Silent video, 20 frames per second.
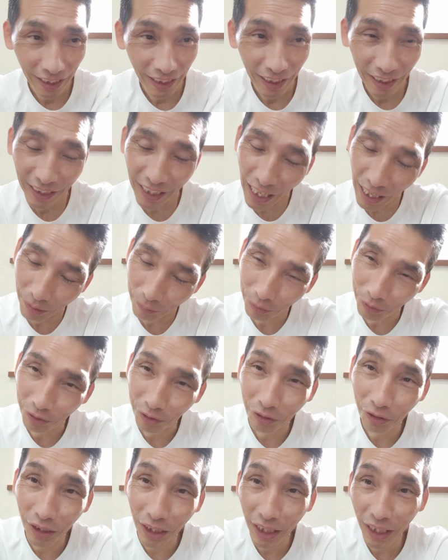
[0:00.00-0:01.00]
多分
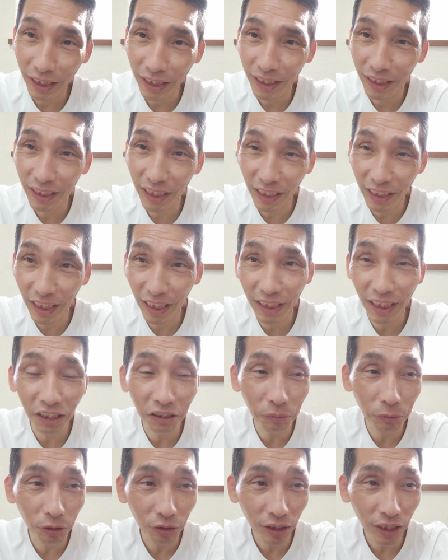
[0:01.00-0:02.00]
これがいっちゃったんだと
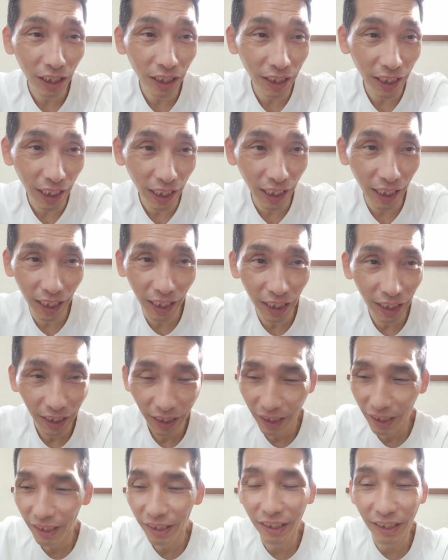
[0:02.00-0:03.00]
思うんだよね、
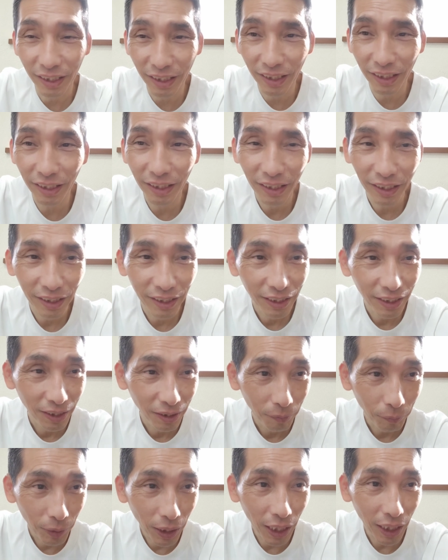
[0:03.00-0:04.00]
うん、
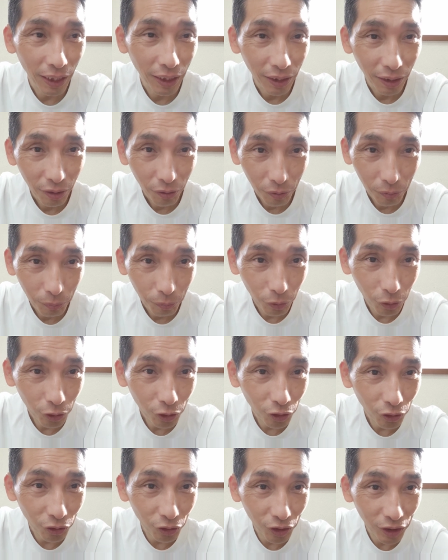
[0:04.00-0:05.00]
まあもう
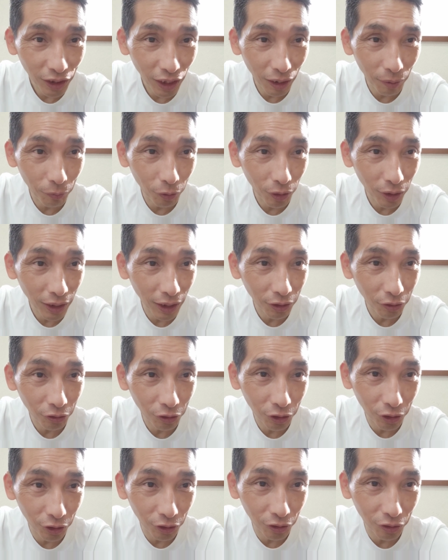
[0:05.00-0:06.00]
ちょっとしたらもう一回特
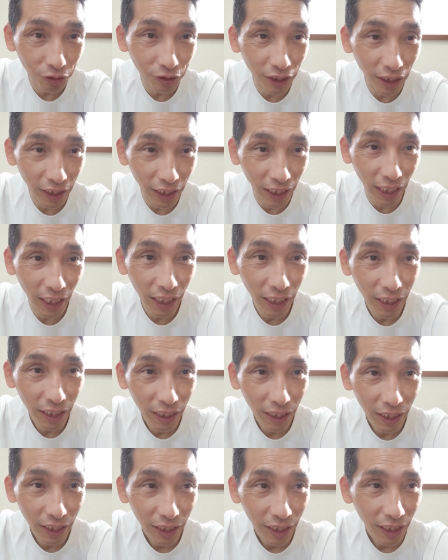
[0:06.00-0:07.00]
集組んでね
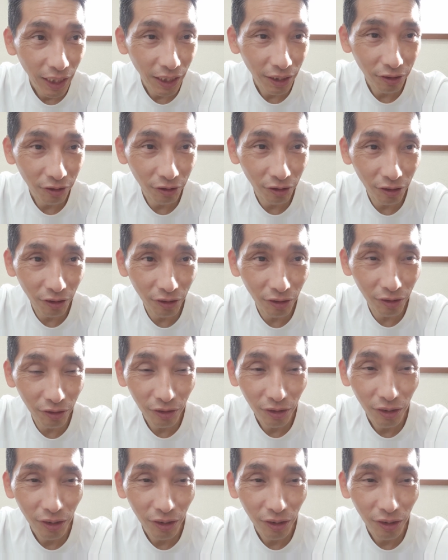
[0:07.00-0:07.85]
あの